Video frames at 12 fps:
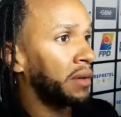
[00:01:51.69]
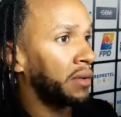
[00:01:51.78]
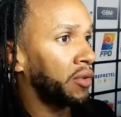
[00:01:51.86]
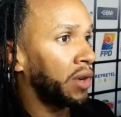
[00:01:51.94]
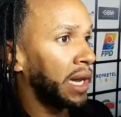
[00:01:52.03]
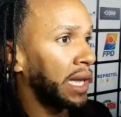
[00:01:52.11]

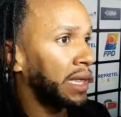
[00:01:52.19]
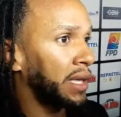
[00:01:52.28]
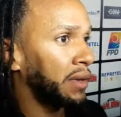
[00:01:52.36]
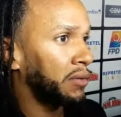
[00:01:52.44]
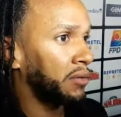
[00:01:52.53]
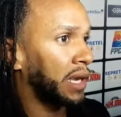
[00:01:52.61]

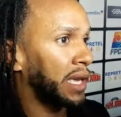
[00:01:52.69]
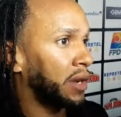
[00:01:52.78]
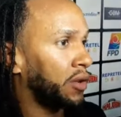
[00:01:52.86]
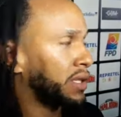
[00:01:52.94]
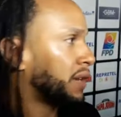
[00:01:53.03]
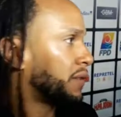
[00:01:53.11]
Tronqueti, cualquier
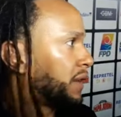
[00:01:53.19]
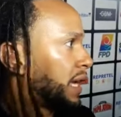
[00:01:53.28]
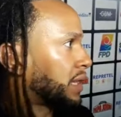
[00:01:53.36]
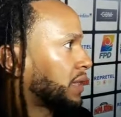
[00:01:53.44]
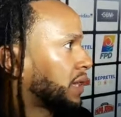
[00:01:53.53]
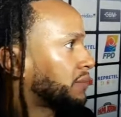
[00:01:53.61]
cosa,
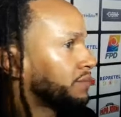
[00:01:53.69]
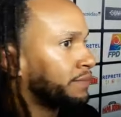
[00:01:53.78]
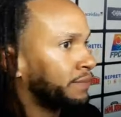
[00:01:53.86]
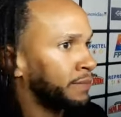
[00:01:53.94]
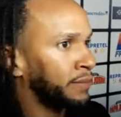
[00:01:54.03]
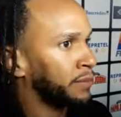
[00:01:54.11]
falta
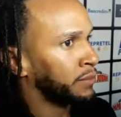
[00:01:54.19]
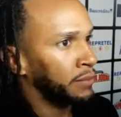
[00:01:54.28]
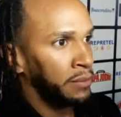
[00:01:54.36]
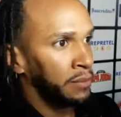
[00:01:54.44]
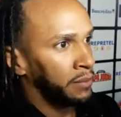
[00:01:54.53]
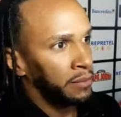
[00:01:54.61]

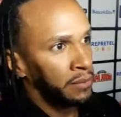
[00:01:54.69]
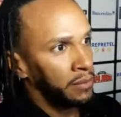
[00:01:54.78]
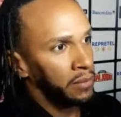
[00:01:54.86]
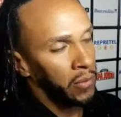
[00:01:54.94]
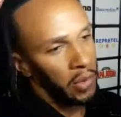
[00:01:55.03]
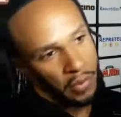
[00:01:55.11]

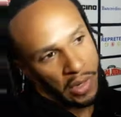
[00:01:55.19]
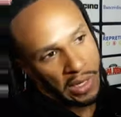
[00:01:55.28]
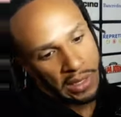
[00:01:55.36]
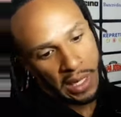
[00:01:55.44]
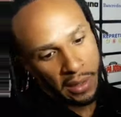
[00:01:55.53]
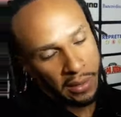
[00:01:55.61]
no puede
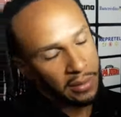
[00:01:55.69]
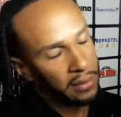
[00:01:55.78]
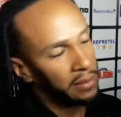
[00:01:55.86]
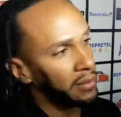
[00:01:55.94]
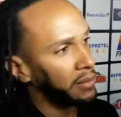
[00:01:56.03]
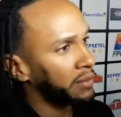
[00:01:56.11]
ser,
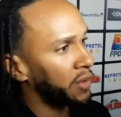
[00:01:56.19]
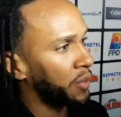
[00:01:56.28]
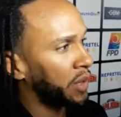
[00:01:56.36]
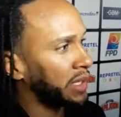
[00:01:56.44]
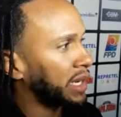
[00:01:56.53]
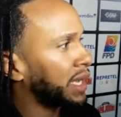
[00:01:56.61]
no
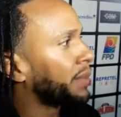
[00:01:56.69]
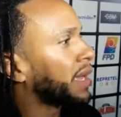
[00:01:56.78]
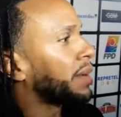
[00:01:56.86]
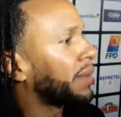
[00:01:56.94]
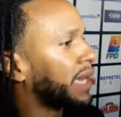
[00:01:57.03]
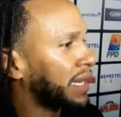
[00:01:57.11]
puede ser,
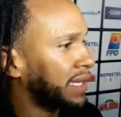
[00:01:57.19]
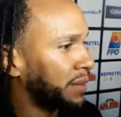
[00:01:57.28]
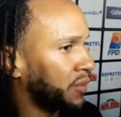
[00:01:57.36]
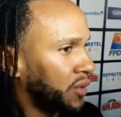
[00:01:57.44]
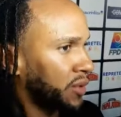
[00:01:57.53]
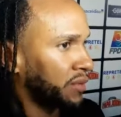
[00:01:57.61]
¿qué,
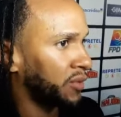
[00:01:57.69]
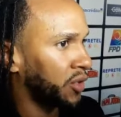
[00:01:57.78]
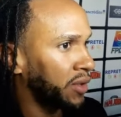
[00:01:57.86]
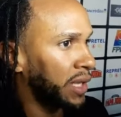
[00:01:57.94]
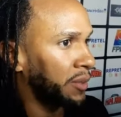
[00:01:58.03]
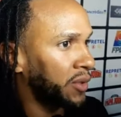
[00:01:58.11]
hacemos?
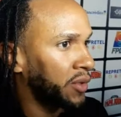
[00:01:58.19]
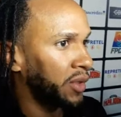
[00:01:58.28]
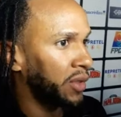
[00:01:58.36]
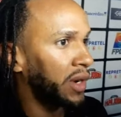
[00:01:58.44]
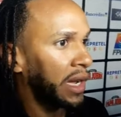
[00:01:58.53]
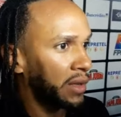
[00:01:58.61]
Nosotros damos todo
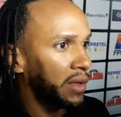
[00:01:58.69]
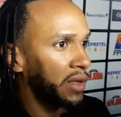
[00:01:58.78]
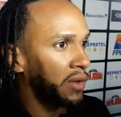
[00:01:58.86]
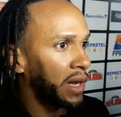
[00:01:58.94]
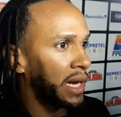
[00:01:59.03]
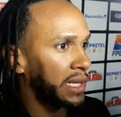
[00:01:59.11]
dentro,
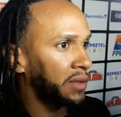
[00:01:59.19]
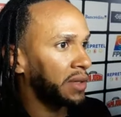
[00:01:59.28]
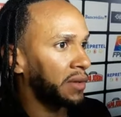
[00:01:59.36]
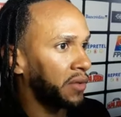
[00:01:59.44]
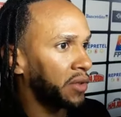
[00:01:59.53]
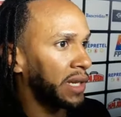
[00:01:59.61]
de la cancha, nos
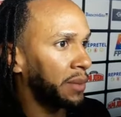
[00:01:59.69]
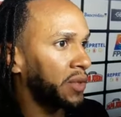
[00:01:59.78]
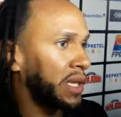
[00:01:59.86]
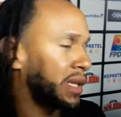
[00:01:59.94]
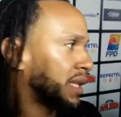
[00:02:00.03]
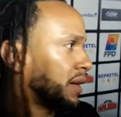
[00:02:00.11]
esforzamos,
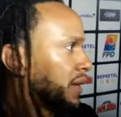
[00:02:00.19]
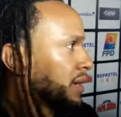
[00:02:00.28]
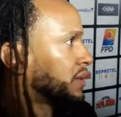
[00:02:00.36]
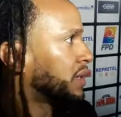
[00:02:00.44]
sí, está bien.